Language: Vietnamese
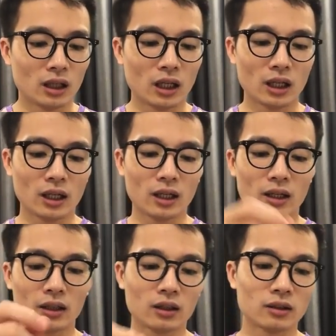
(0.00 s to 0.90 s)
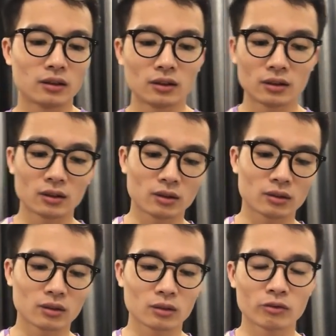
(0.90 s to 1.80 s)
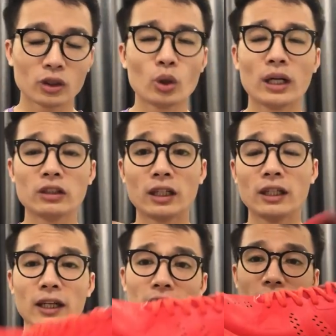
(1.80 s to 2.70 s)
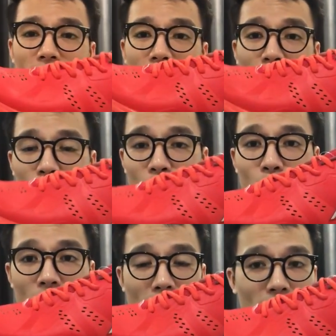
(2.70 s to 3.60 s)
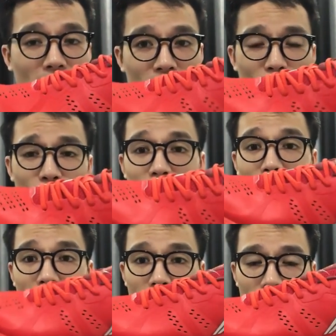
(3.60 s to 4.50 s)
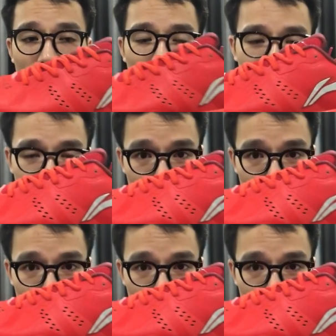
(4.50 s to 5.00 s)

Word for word: à, với đôi giày này thì hùng hùng nhầm đấy với đôi giày này thì